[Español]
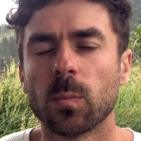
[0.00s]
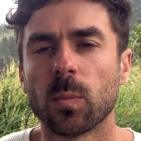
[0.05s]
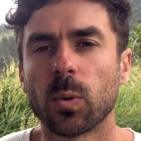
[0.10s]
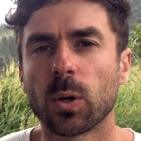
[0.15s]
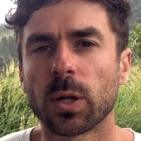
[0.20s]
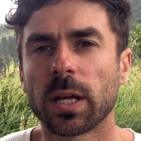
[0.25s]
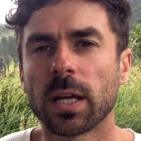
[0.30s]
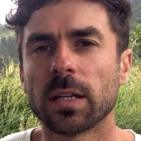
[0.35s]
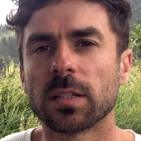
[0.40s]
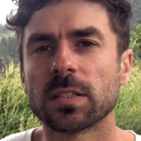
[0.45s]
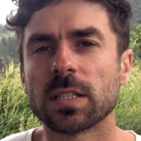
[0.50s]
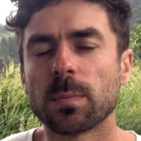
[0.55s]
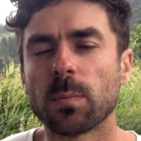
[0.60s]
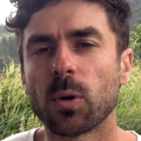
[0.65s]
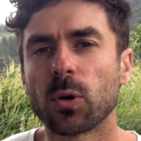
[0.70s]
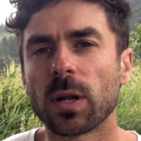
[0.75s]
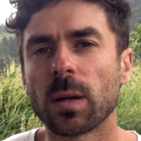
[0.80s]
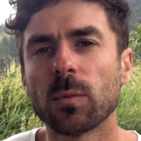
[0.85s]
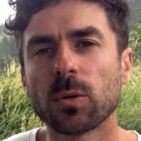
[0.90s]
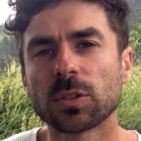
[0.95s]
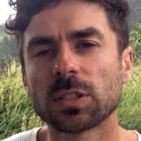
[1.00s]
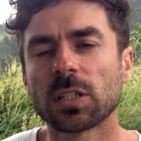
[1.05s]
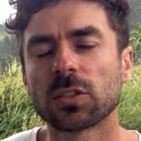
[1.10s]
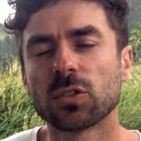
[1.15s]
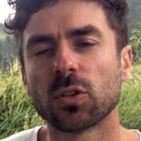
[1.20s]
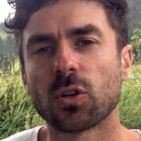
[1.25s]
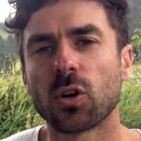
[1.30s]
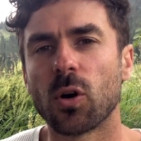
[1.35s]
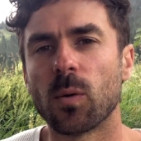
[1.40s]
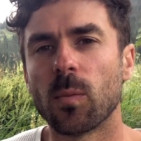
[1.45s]
porque si ponemos
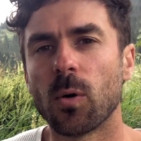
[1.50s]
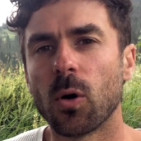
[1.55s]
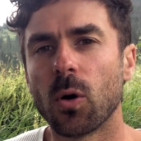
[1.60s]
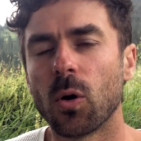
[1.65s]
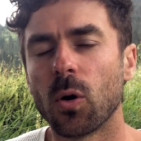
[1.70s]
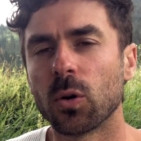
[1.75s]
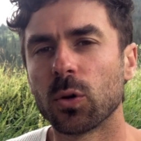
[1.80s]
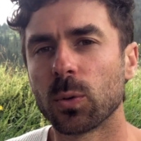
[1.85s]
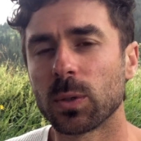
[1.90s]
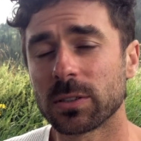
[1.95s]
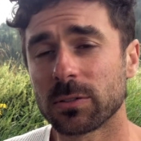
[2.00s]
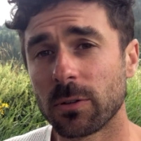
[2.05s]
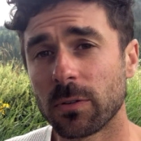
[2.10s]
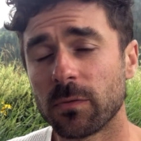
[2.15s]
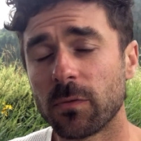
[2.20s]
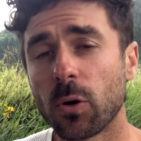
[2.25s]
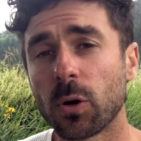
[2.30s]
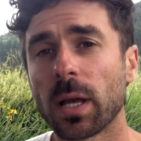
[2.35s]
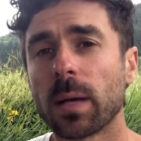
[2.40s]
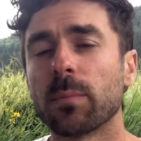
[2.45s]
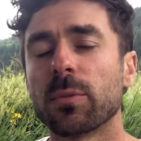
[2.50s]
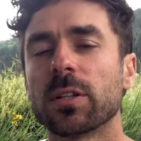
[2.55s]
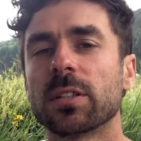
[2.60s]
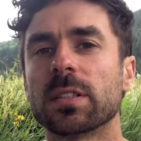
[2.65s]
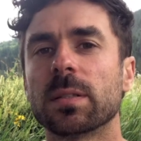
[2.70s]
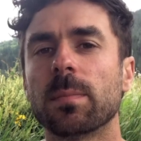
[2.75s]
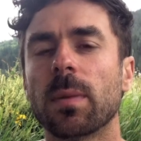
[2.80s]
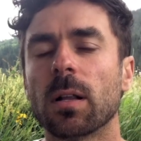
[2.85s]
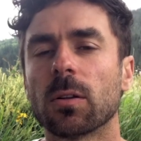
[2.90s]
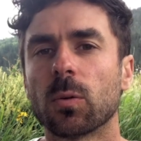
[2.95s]
eso como nuestro enfoque
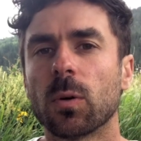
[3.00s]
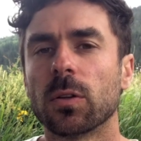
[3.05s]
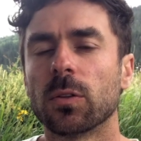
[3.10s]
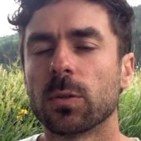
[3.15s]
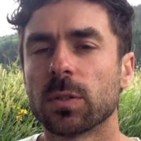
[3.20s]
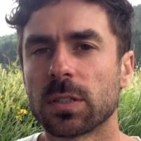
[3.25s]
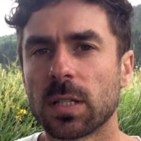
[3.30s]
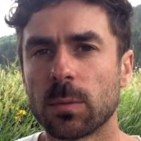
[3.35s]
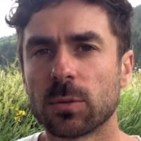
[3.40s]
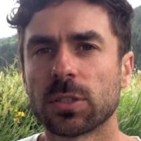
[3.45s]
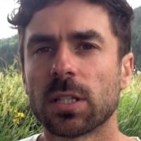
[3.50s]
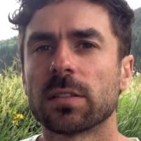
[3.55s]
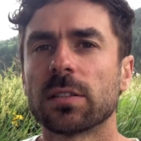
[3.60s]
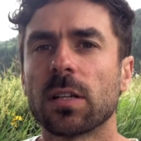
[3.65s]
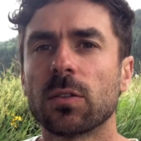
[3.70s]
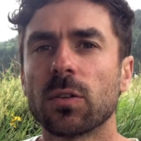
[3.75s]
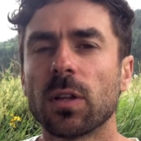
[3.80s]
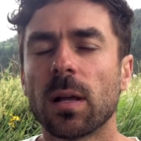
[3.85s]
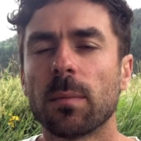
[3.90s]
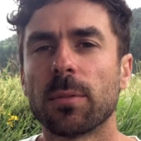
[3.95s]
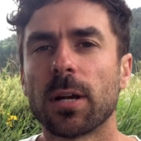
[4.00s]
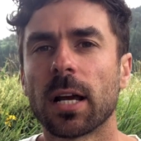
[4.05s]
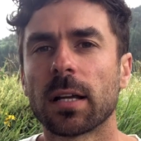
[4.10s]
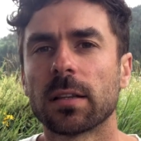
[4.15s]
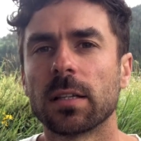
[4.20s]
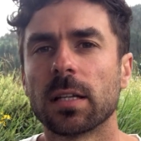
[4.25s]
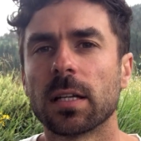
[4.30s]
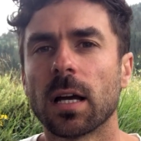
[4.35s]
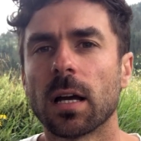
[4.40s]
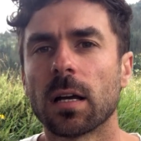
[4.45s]
principal cuando estamos haciendo la
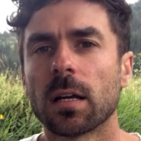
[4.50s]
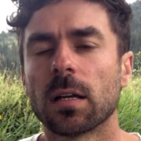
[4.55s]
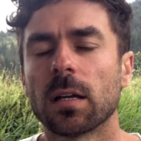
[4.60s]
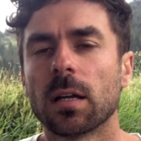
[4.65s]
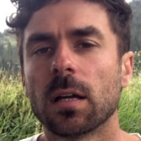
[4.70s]
práctica,